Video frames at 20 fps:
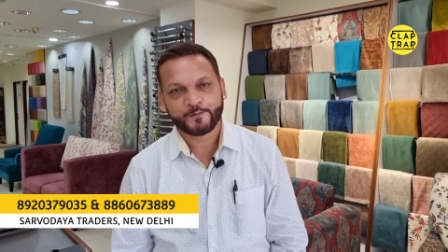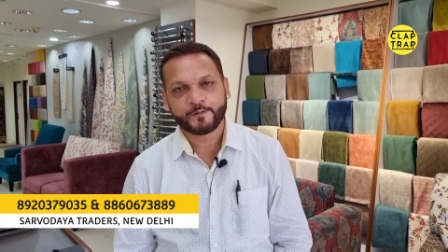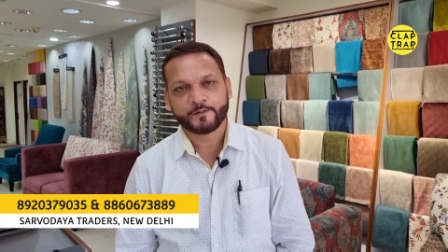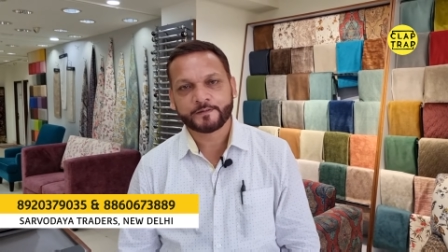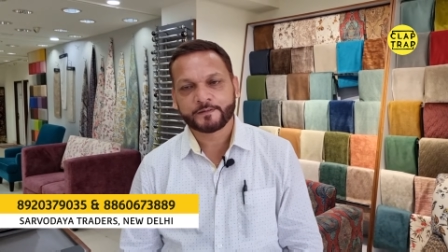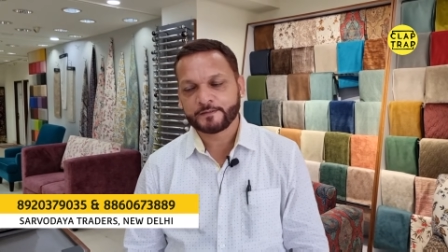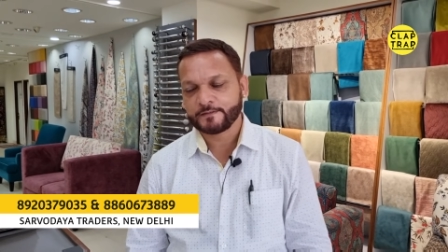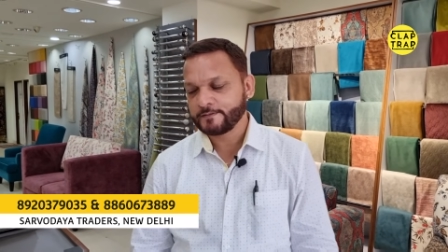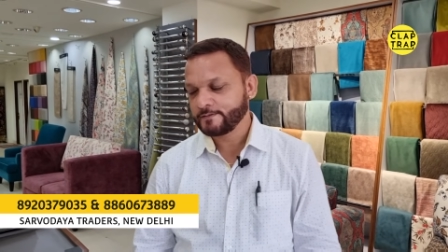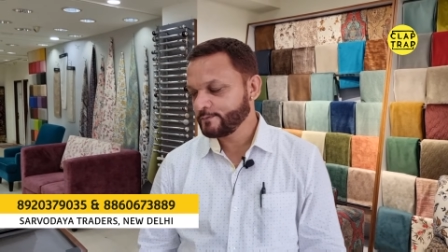
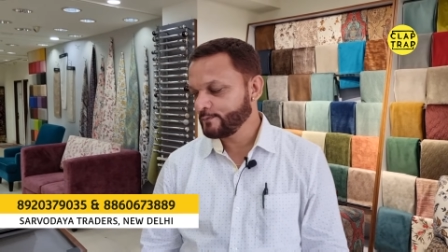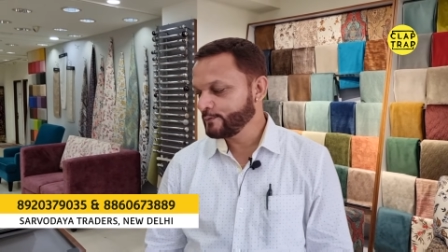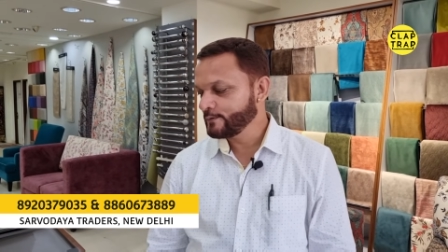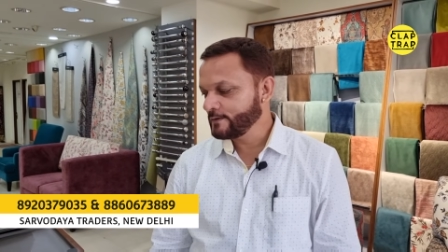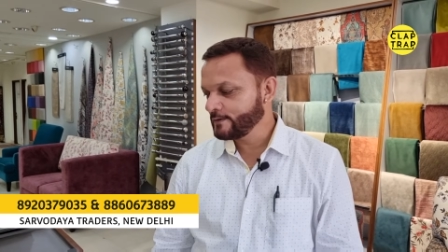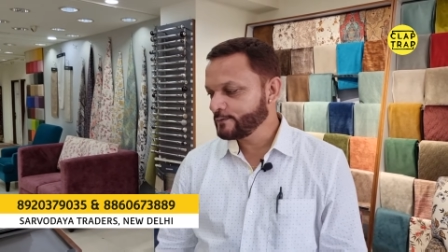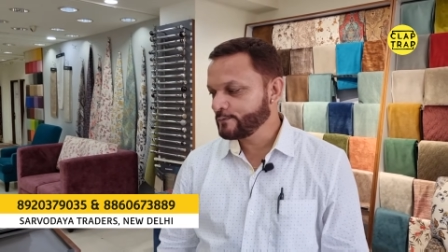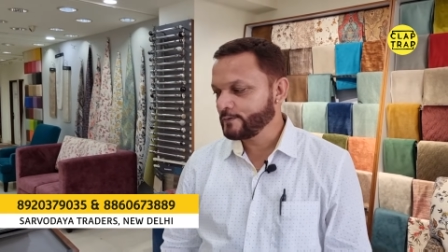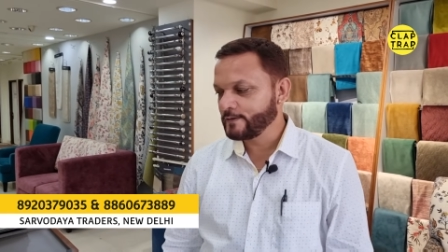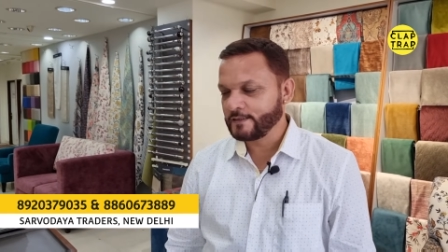और
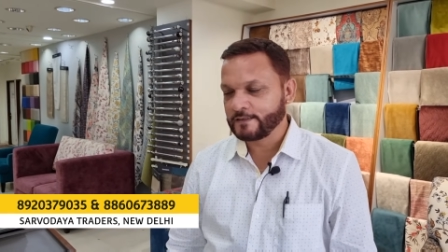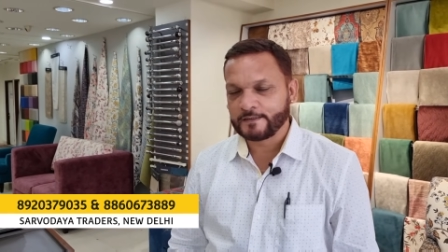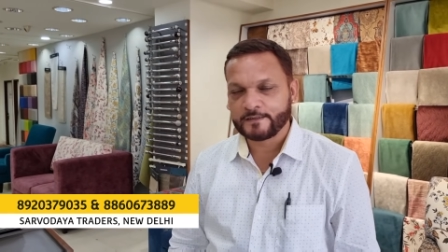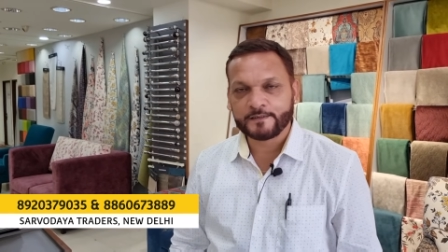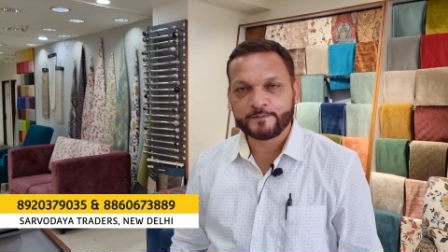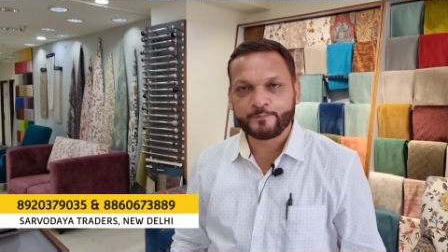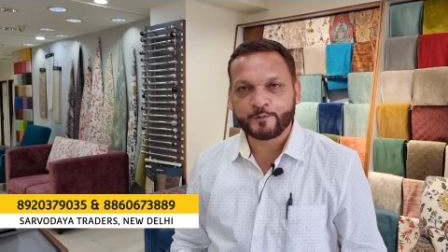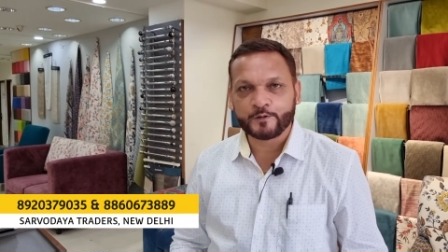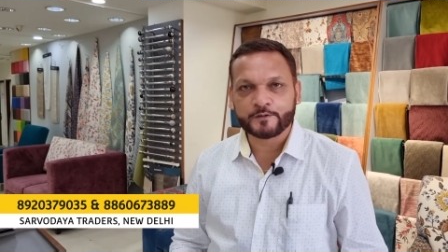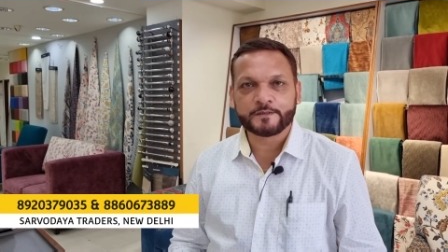कोशिश तो रहती है
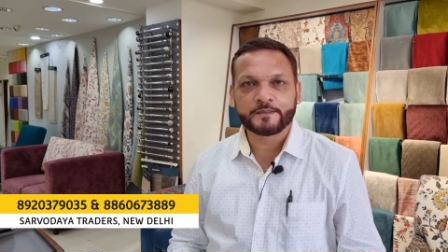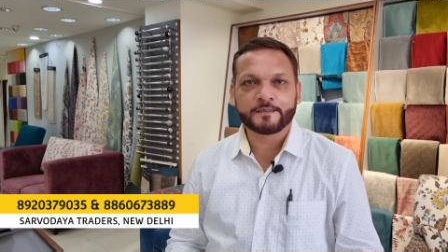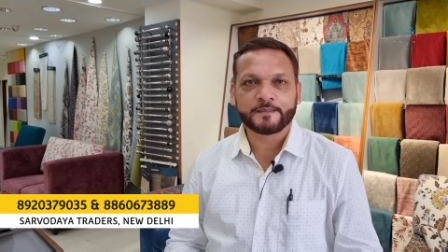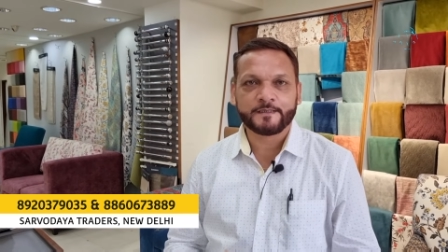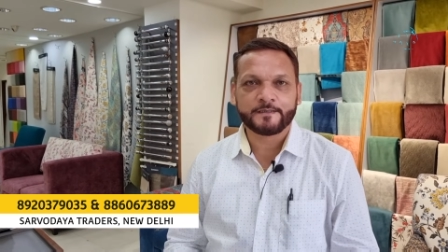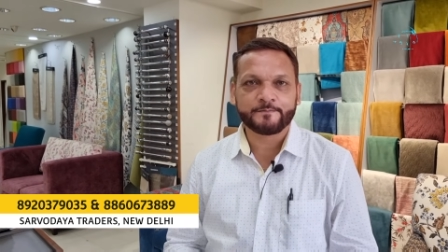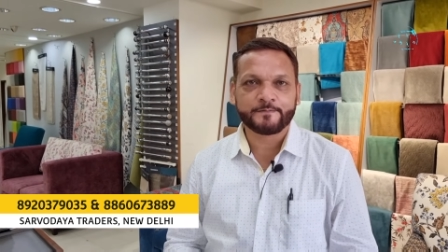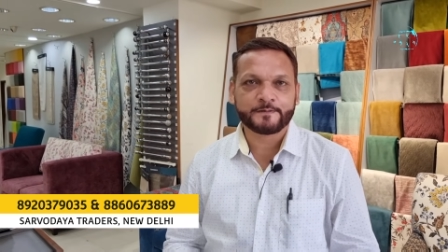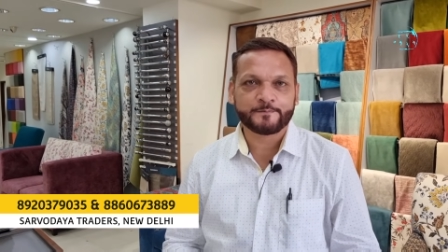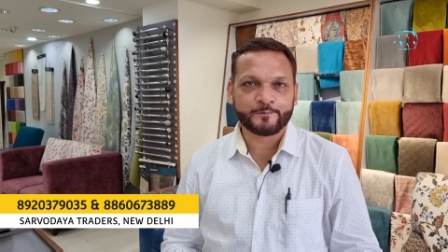कि बहुत
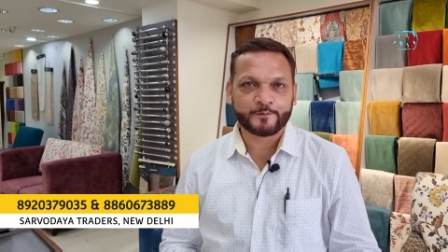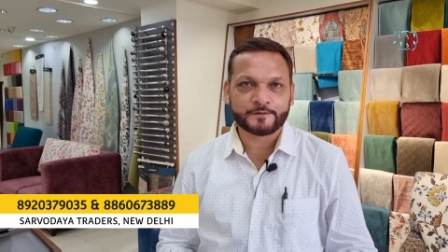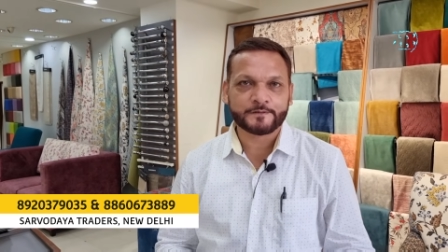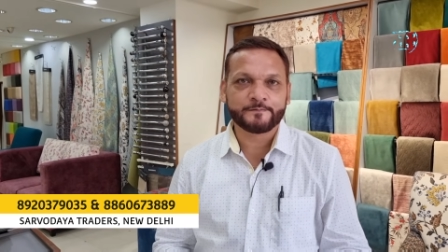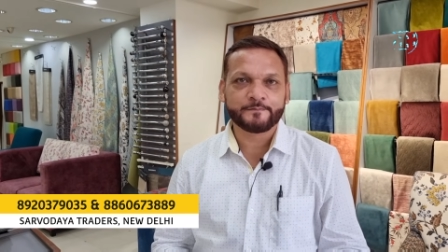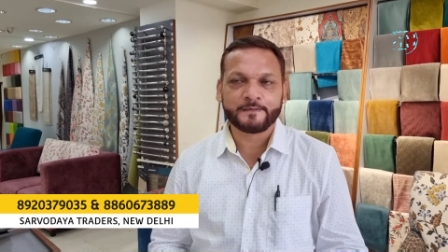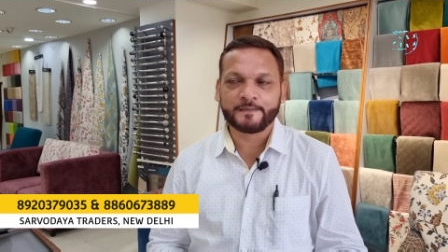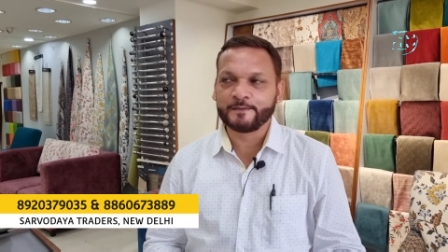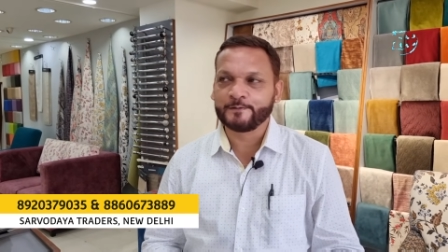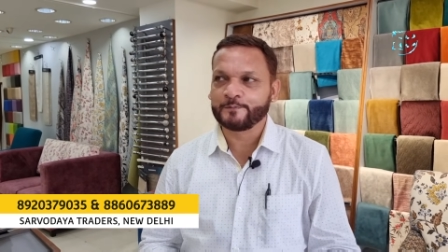दिखाएं बट
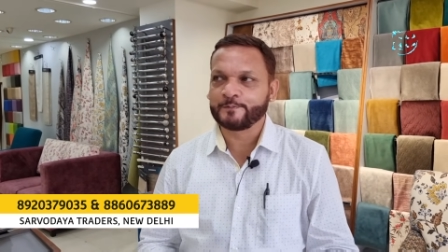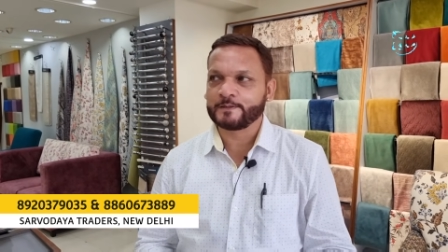पॉसिबल नहीं हो